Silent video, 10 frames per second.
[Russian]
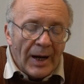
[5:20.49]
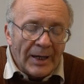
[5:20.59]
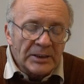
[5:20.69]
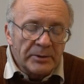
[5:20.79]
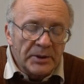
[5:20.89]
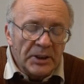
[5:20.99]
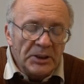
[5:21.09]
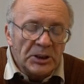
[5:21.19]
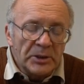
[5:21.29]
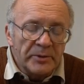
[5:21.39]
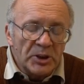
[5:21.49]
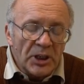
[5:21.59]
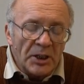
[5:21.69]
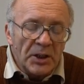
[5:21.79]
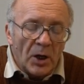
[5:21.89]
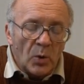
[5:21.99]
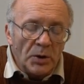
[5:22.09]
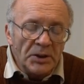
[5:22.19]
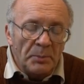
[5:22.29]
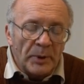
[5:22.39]
а цветы чрезвычайно
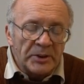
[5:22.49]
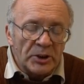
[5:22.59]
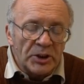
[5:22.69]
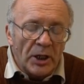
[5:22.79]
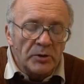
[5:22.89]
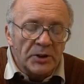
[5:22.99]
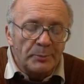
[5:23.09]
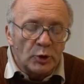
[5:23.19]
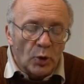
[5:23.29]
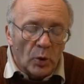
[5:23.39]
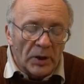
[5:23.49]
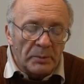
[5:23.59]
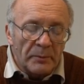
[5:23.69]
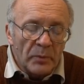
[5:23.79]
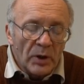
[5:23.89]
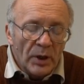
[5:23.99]
охотно посещаются пчелами.